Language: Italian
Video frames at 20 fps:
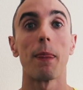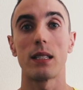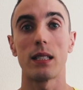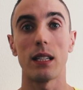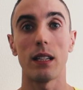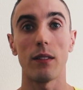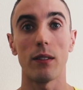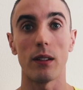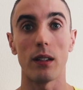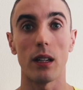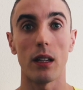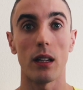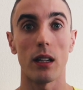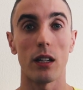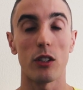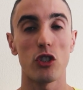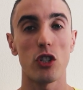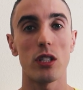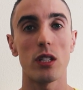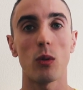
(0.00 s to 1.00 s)
Si,
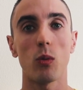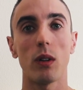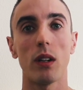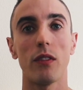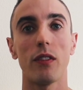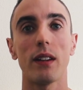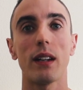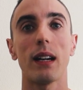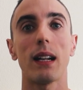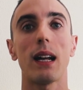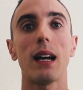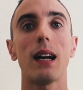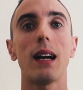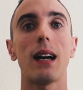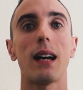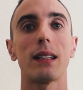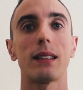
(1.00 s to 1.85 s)
eh, ci si qualificherà